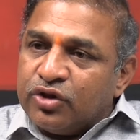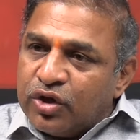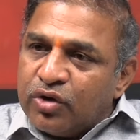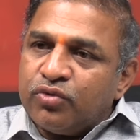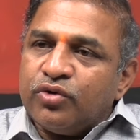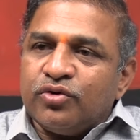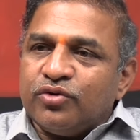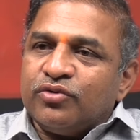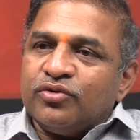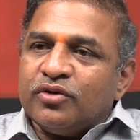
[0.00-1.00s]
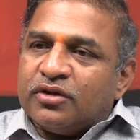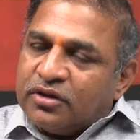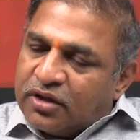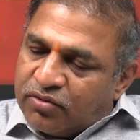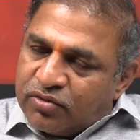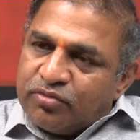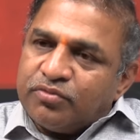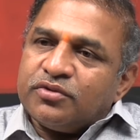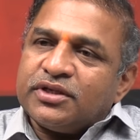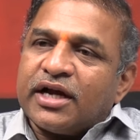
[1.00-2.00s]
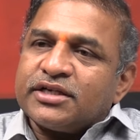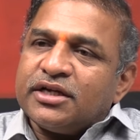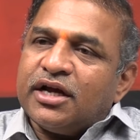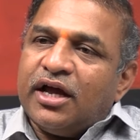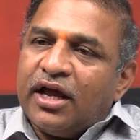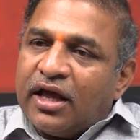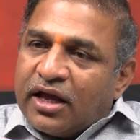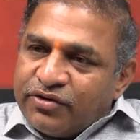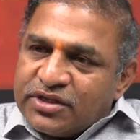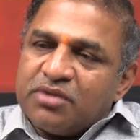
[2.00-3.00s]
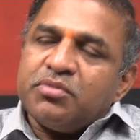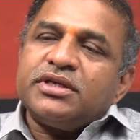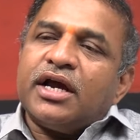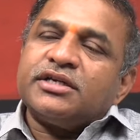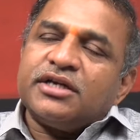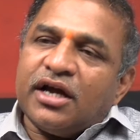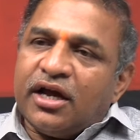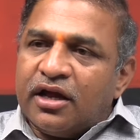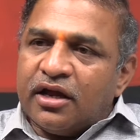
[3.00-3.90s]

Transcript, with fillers: దేవుడు దేవుడు సాక్షిగా విజయమ్మ సాక్షిగా